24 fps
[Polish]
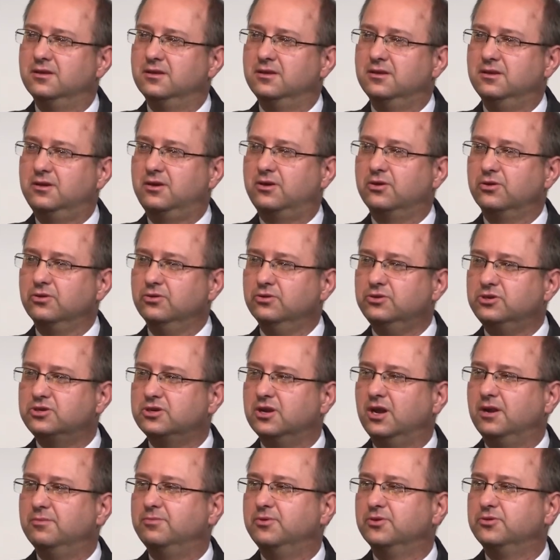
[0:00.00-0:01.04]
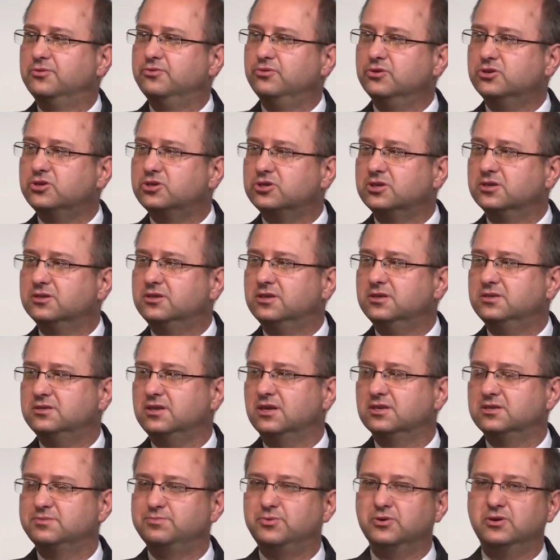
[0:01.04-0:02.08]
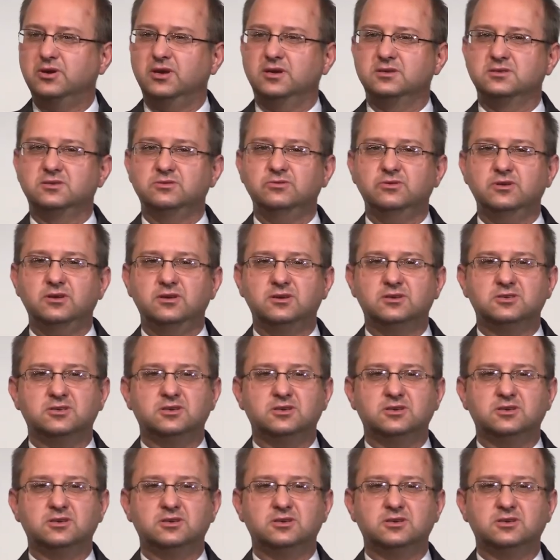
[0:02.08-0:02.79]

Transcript: I krótszy albo dłuższy dystans pokazuje,